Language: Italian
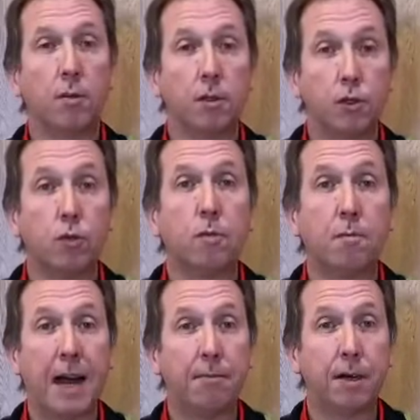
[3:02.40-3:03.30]
Zoom
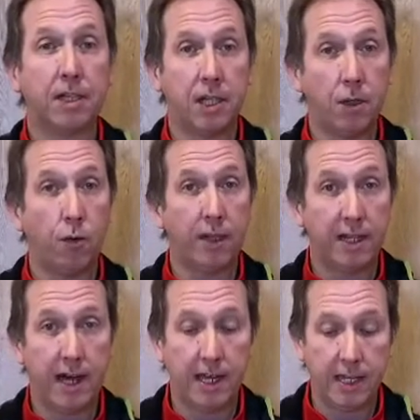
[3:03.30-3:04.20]
Mamba 5 di
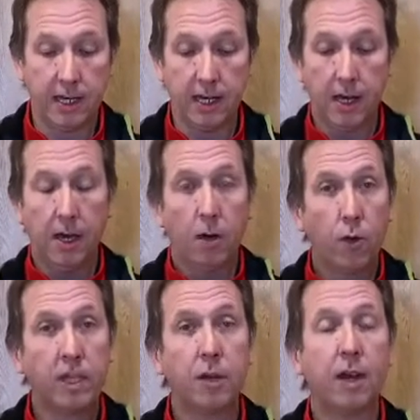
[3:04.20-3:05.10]
Nike,
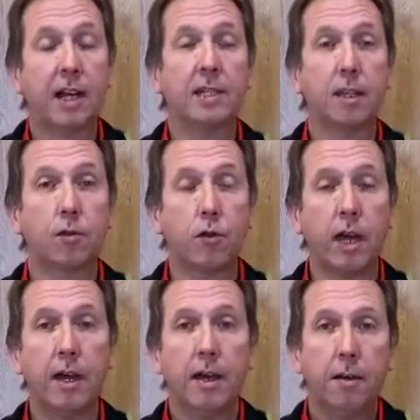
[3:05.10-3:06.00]
questa è una calzatura
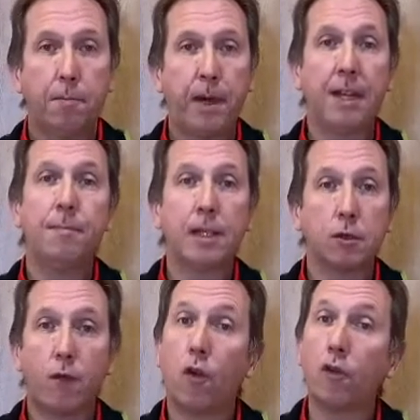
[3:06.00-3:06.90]
per il mezzo
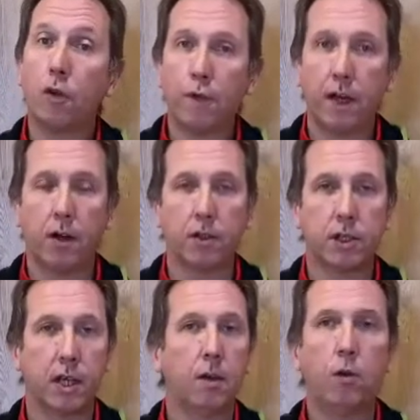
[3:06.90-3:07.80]
fondo
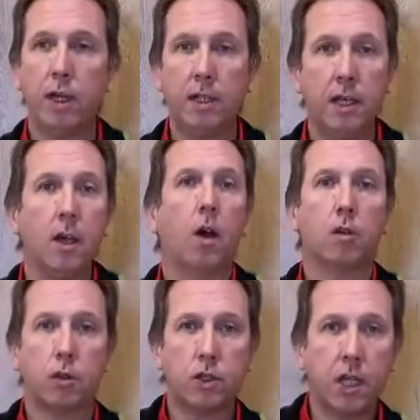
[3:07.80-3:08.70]
veloce, quindi
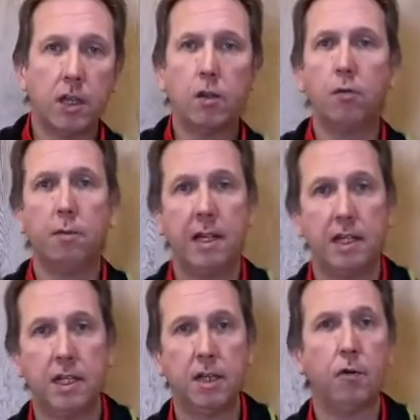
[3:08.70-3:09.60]
800,
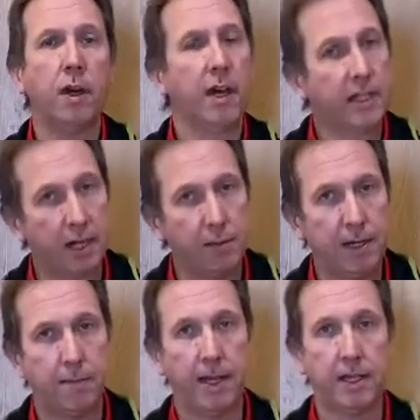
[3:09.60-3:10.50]
1500 e 3000
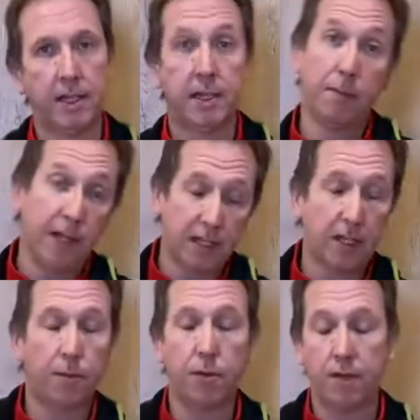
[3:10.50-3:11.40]
metri, 3000
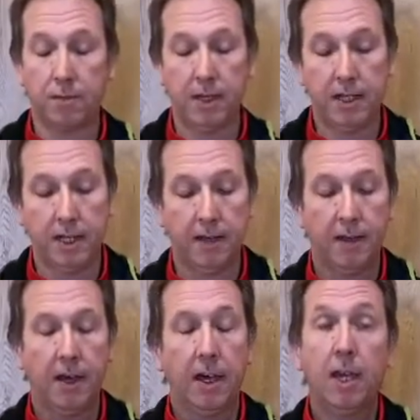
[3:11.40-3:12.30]
siepi ovviamente.
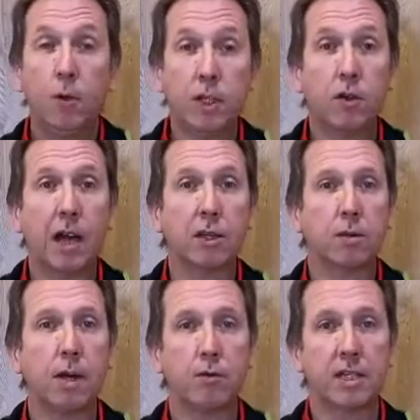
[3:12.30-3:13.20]
In questo caso
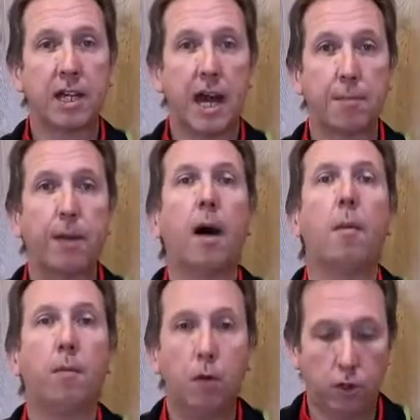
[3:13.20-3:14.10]
abbiamo una scarpa
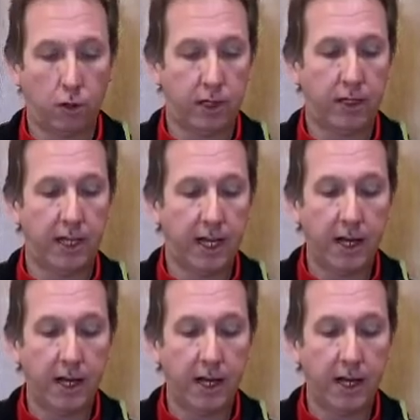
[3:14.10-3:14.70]
molto leggera,